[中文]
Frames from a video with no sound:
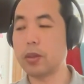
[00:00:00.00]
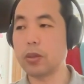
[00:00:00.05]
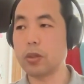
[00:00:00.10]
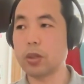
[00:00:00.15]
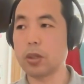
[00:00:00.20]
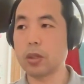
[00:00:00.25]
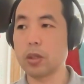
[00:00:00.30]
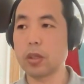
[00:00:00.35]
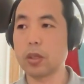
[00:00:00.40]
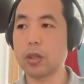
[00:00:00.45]
就
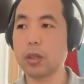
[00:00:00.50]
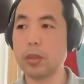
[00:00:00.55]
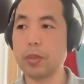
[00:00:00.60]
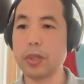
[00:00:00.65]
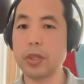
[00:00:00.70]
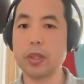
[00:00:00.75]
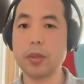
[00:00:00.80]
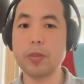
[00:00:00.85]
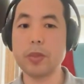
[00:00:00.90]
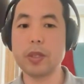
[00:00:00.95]
是和
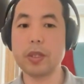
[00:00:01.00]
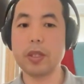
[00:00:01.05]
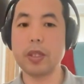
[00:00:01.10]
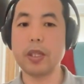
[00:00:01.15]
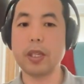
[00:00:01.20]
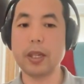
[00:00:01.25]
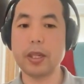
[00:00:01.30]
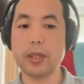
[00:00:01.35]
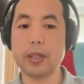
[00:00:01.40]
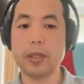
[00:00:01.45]
平这么些
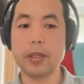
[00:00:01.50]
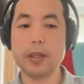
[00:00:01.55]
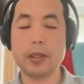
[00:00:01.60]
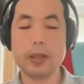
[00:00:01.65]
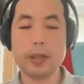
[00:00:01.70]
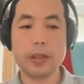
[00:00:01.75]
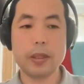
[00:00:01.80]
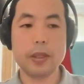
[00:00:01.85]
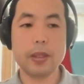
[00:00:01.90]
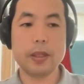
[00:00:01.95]
年，
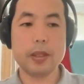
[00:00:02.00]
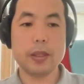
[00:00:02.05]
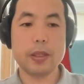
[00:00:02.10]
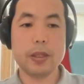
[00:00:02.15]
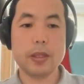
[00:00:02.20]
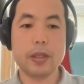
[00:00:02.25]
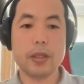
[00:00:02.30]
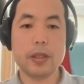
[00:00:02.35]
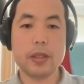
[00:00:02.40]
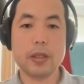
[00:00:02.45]

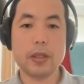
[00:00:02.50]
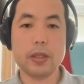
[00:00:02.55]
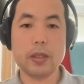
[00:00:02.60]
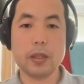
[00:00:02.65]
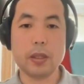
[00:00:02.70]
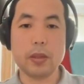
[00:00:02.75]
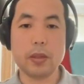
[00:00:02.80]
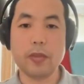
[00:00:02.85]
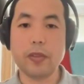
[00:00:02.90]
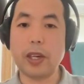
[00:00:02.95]

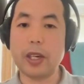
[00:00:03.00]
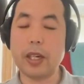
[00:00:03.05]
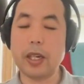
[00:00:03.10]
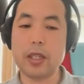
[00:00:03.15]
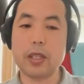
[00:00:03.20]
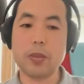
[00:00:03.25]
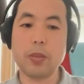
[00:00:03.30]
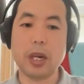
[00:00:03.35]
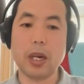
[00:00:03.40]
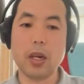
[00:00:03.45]
嗯，发
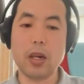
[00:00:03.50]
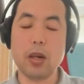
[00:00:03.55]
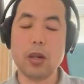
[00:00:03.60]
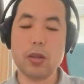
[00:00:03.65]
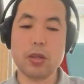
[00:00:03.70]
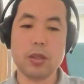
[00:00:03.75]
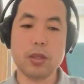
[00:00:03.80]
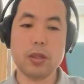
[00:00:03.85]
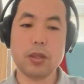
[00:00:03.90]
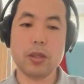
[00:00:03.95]
展是蛮好
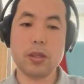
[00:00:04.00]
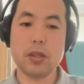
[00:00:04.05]
的。